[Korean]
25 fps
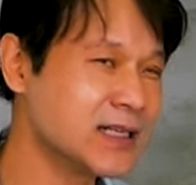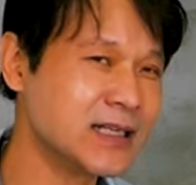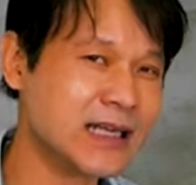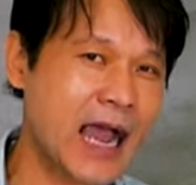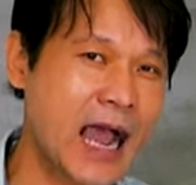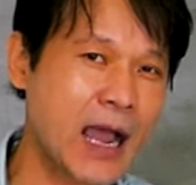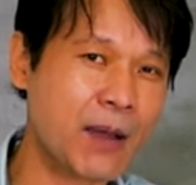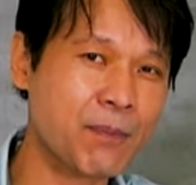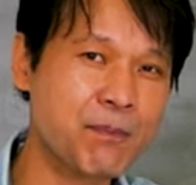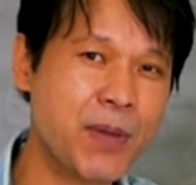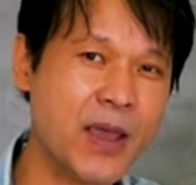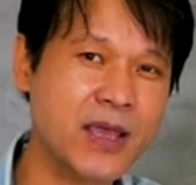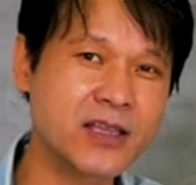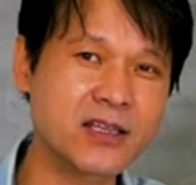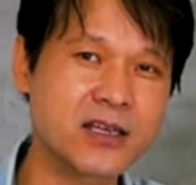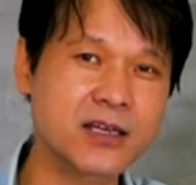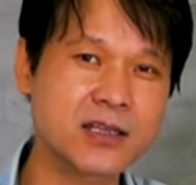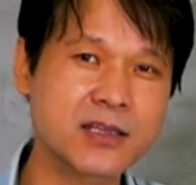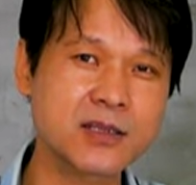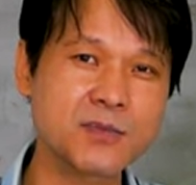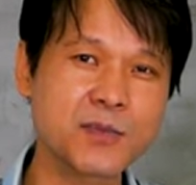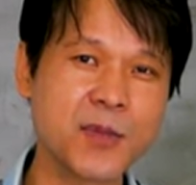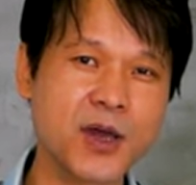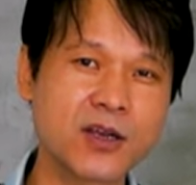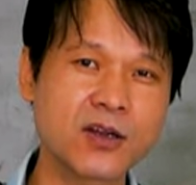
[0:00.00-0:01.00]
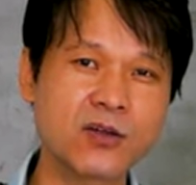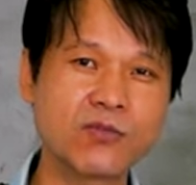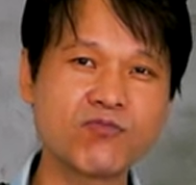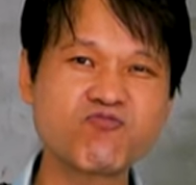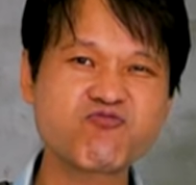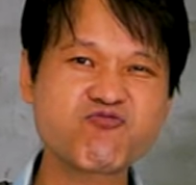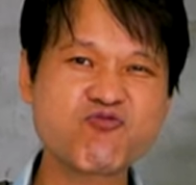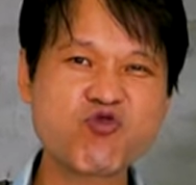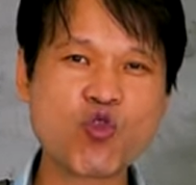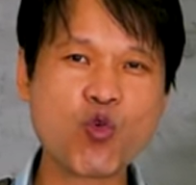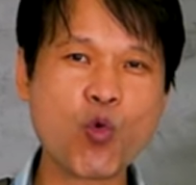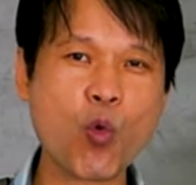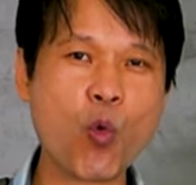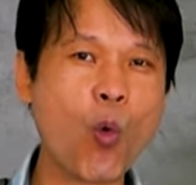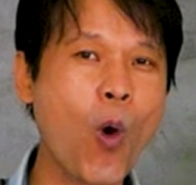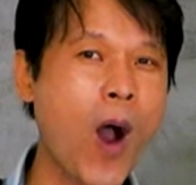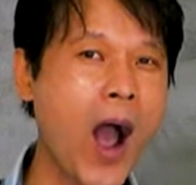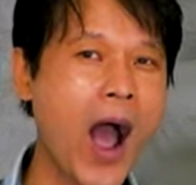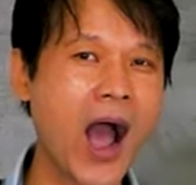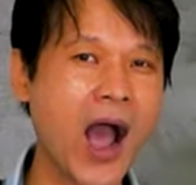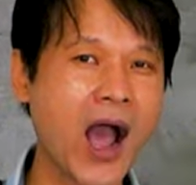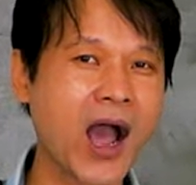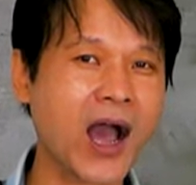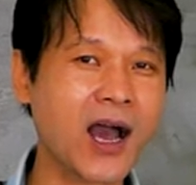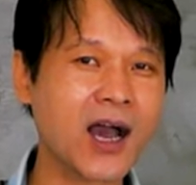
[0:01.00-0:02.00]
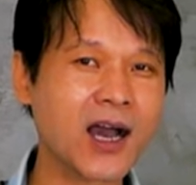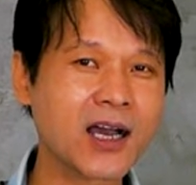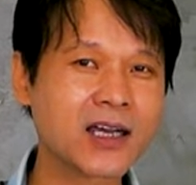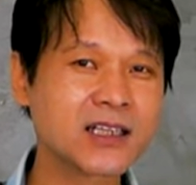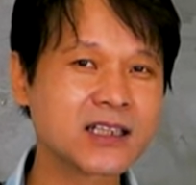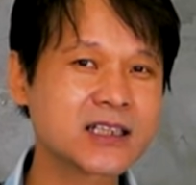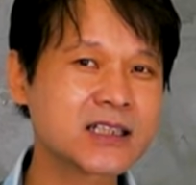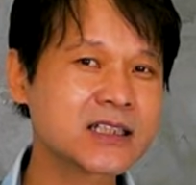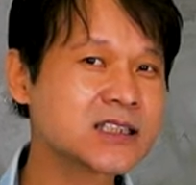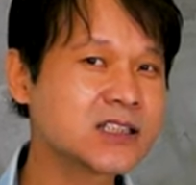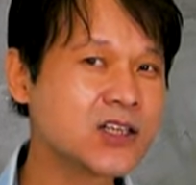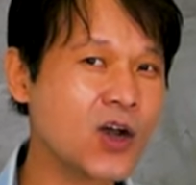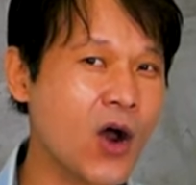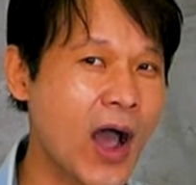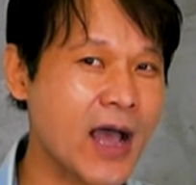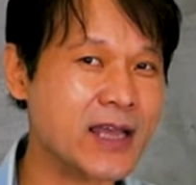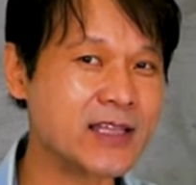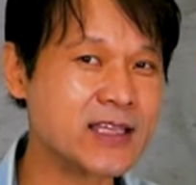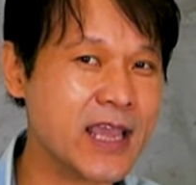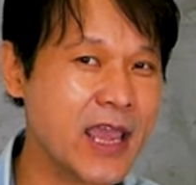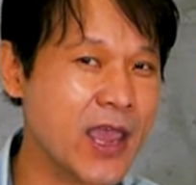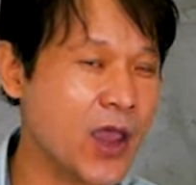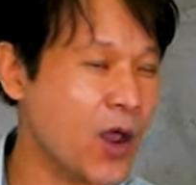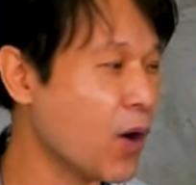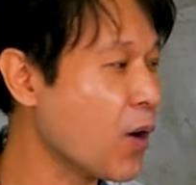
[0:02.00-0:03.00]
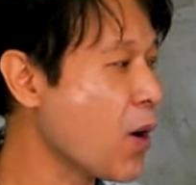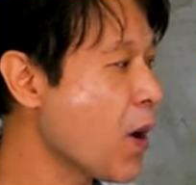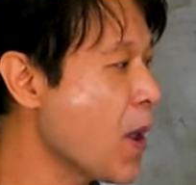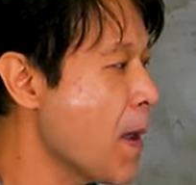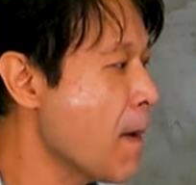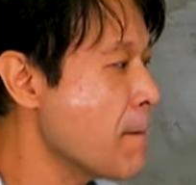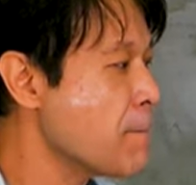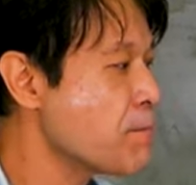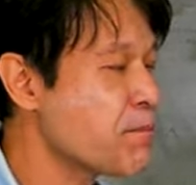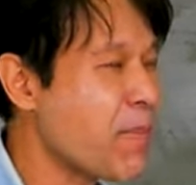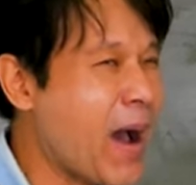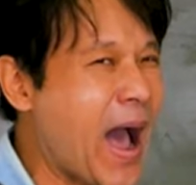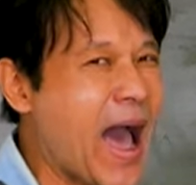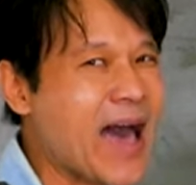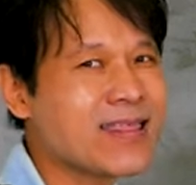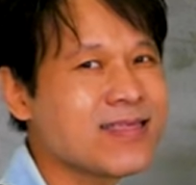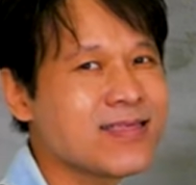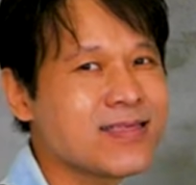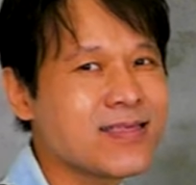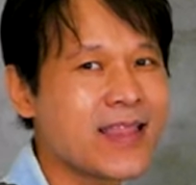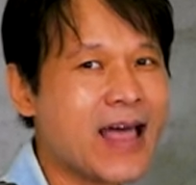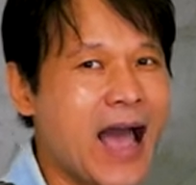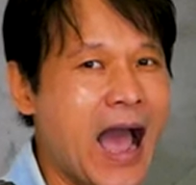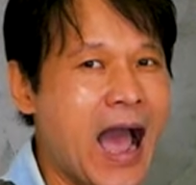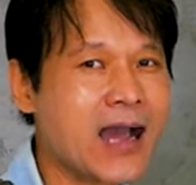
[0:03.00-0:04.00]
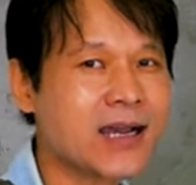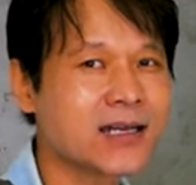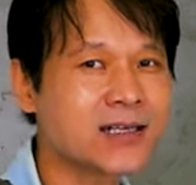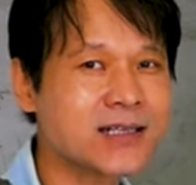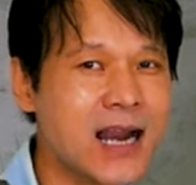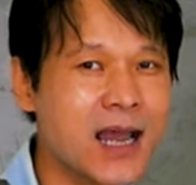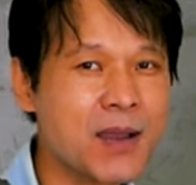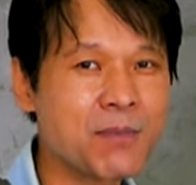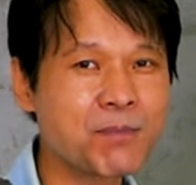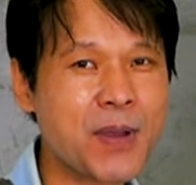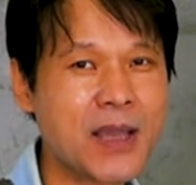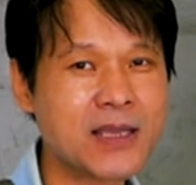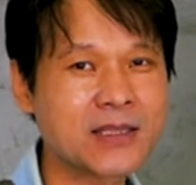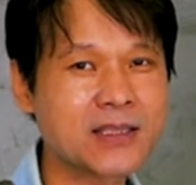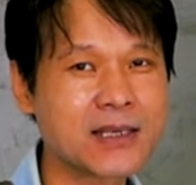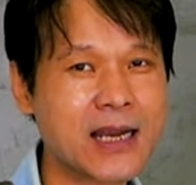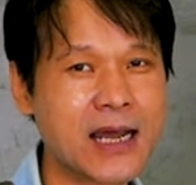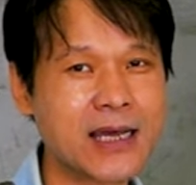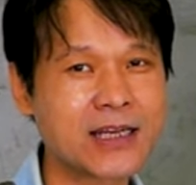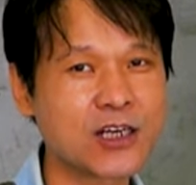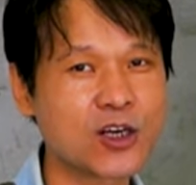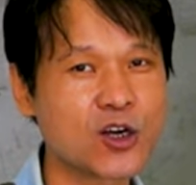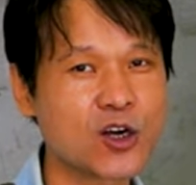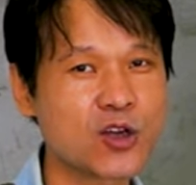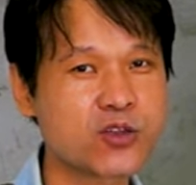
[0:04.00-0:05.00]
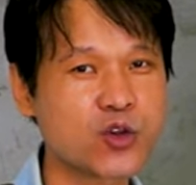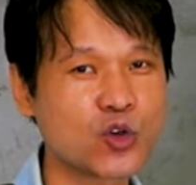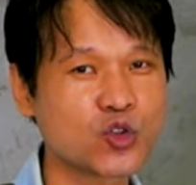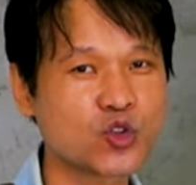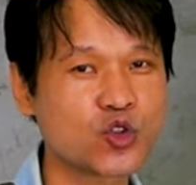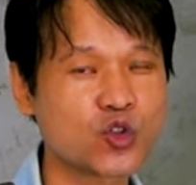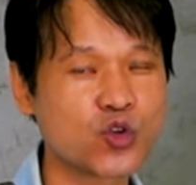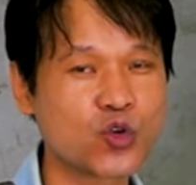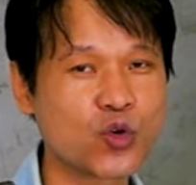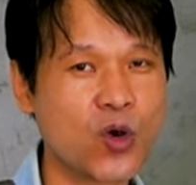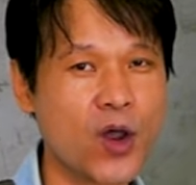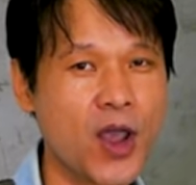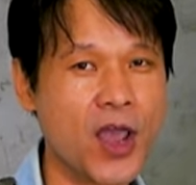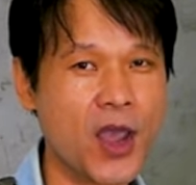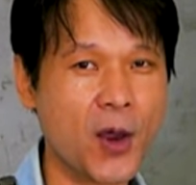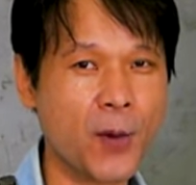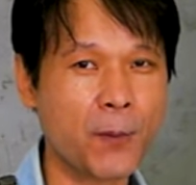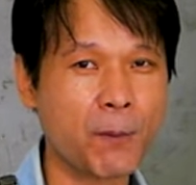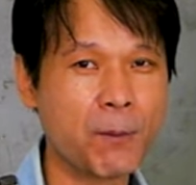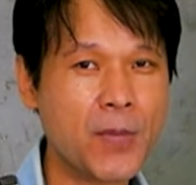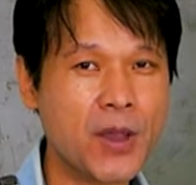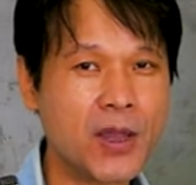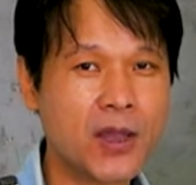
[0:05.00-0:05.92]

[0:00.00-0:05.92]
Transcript: 각 패드를 쓰면은 꽝! 그거 아니에요. 반라그랑 패드라는 걸 써주는 거예요.